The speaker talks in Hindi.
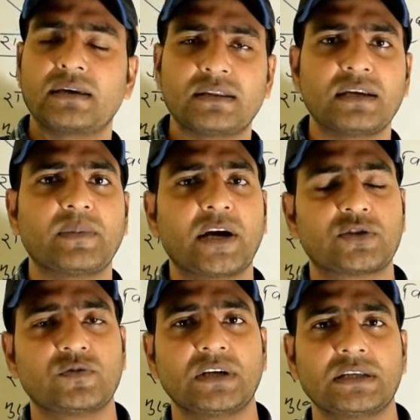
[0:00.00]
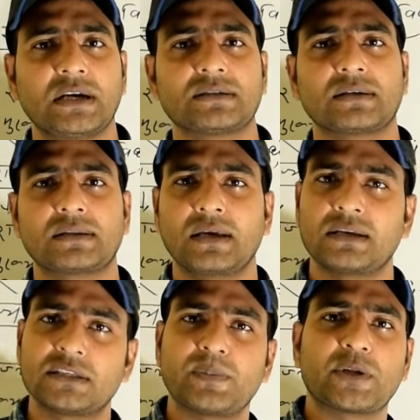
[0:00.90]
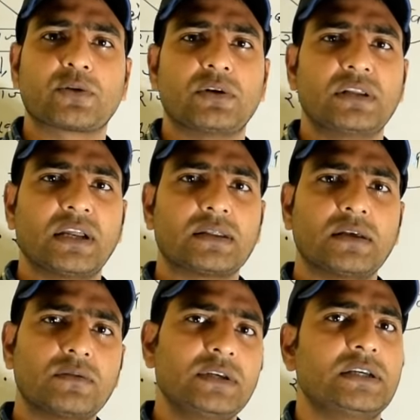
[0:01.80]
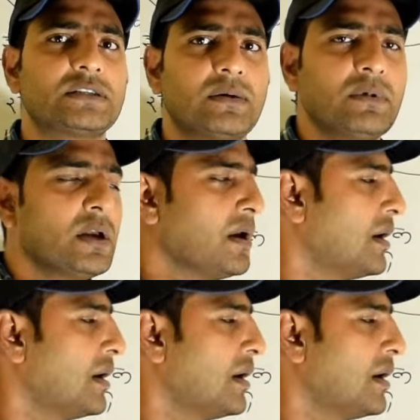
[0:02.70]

कितने बार चुने जा सकते हैं शपथ कौन दिलाता है तो ये सब